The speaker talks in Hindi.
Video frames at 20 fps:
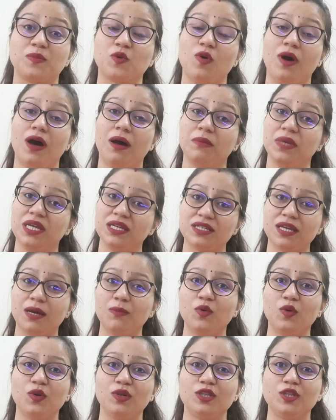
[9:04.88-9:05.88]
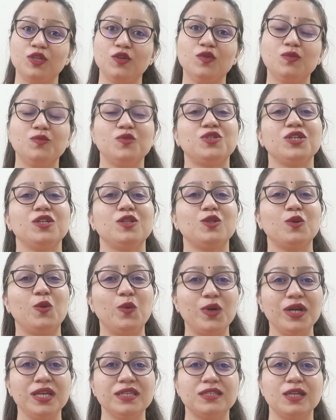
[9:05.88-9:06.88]
आपको हमेशा बोलती हूँ मुझे
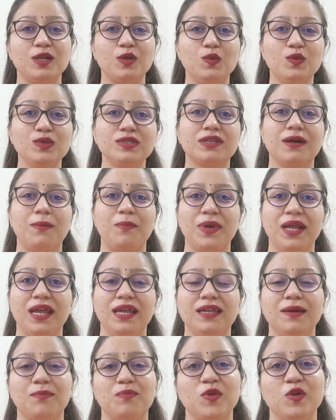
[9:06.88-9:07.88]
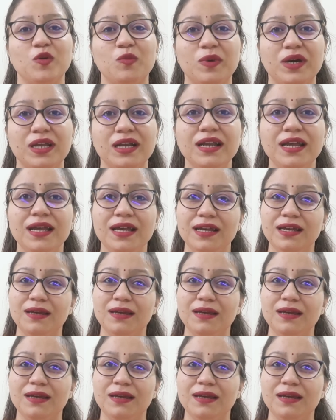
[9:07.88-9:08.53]
थोड़े से लूज़ कपड़े ही अपने ऊपर